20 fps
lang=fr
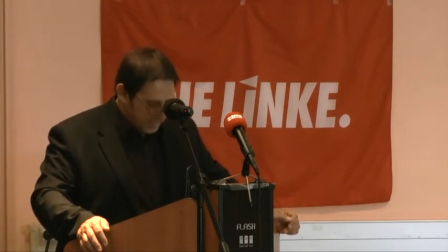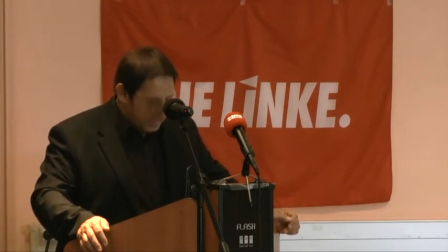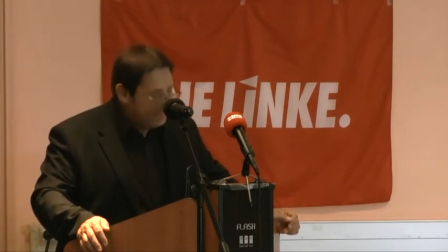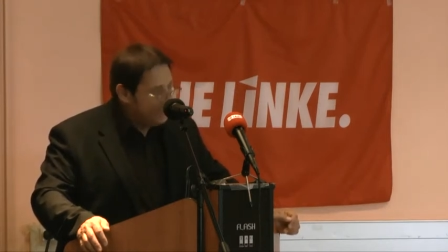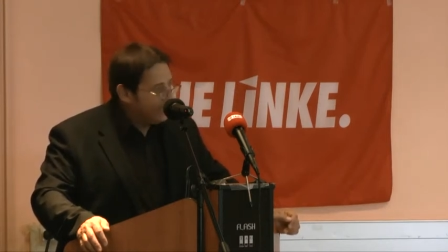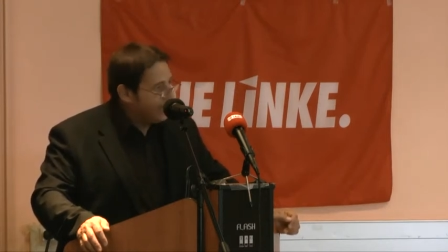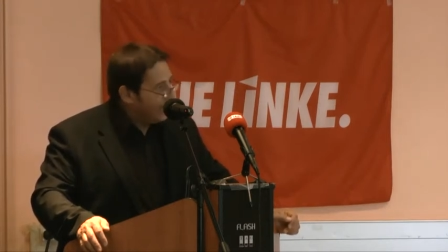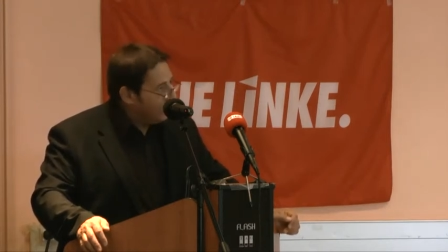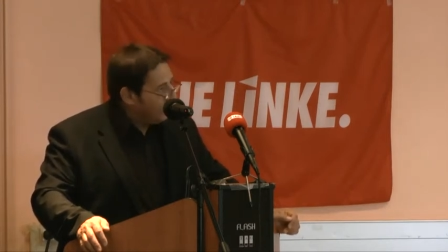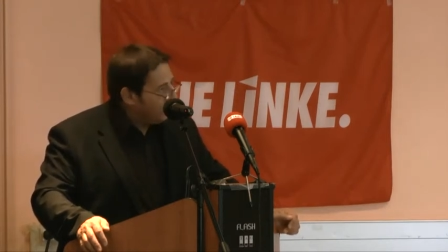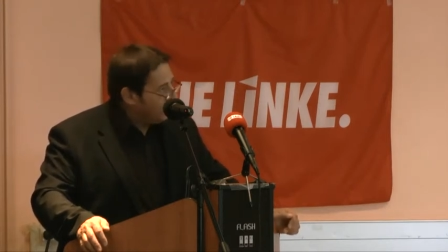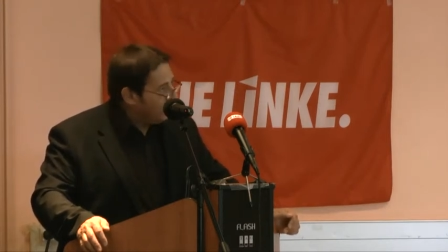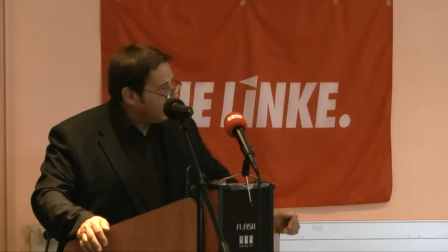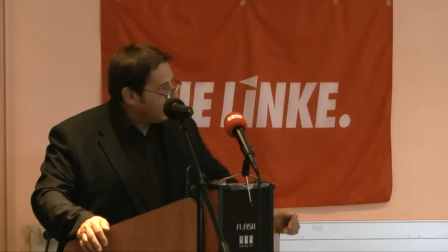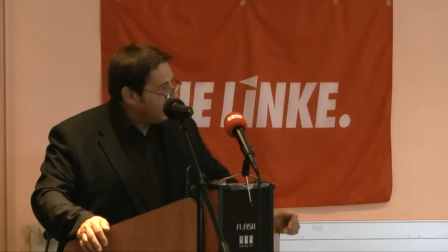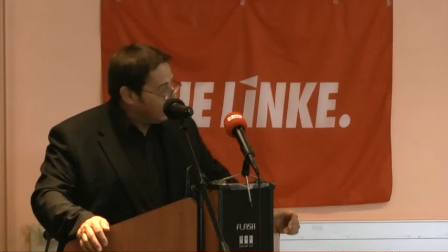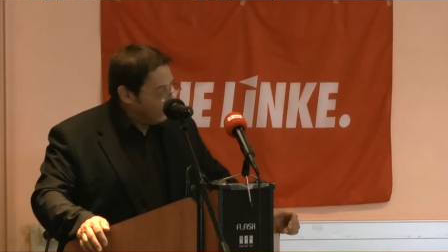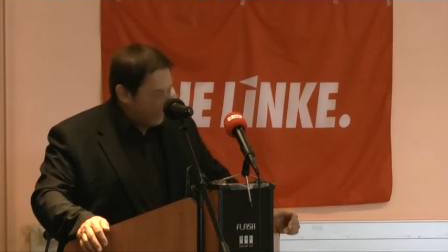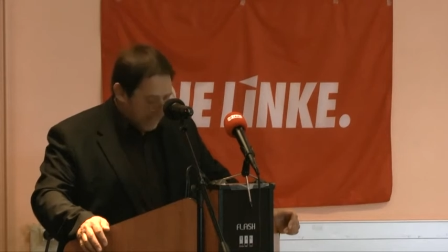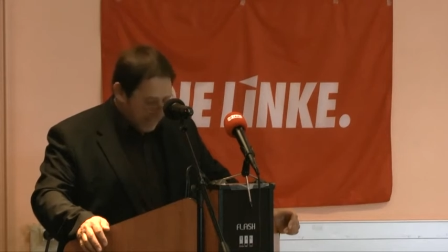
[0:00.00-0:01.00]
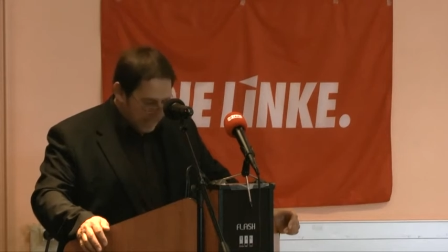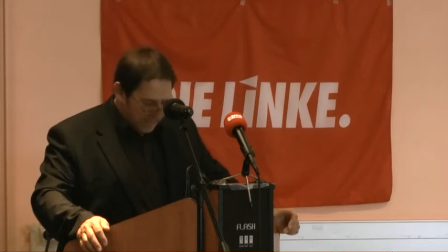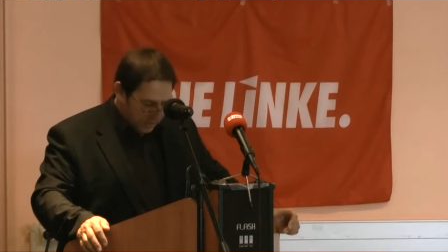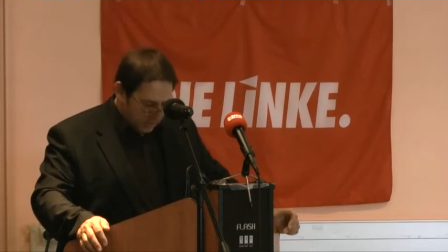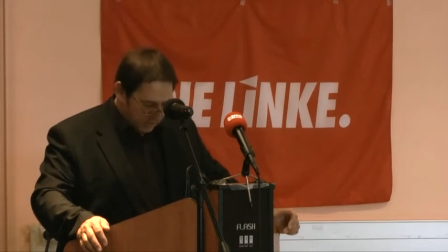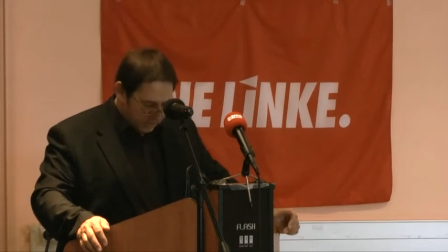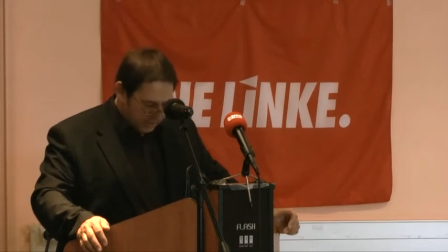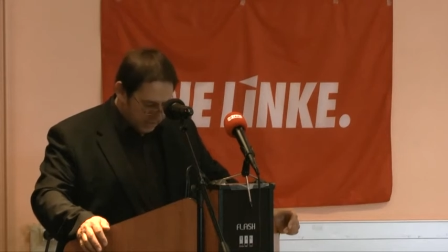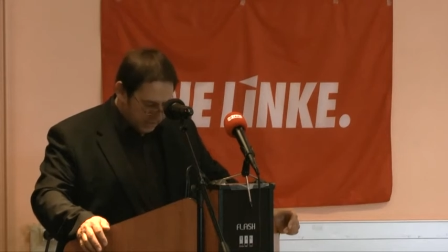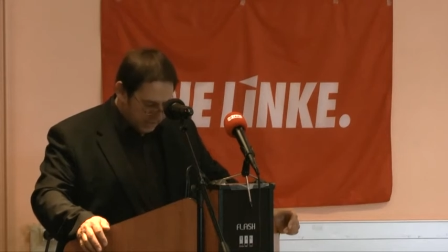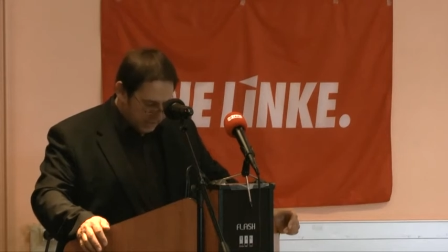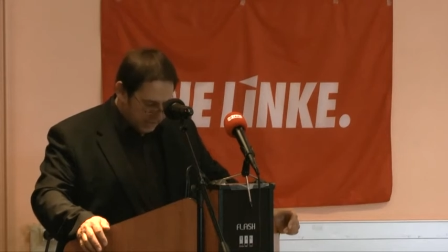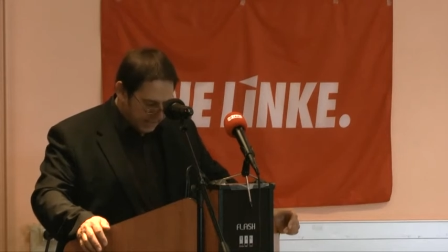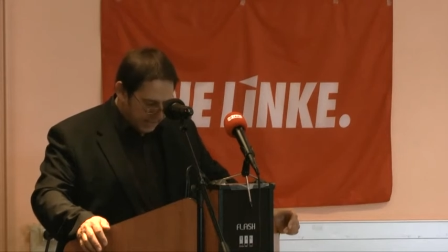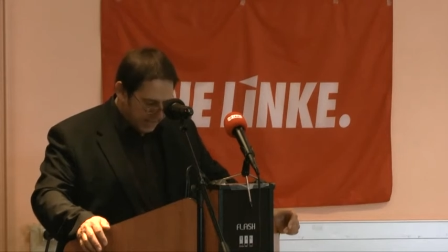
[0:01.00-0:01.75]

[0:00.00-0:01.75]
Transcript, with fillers: 50 hectares ont été